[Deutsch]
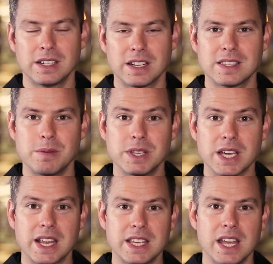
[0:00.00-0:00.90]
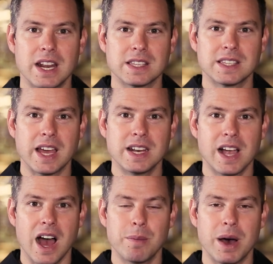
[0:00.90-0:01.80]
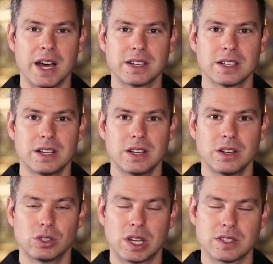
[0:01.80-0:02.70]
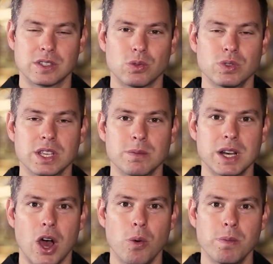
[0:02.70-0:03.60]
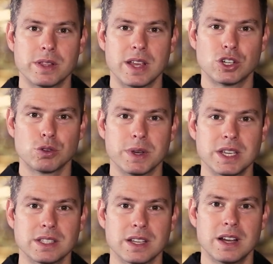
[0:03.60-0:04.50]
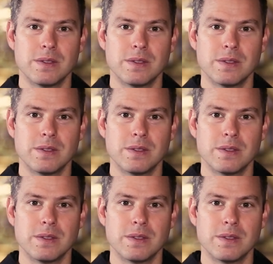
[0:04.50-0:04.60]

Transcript: dass nämlich ein jeder seine Gabe hat und dass es unserem Glauben entspricht,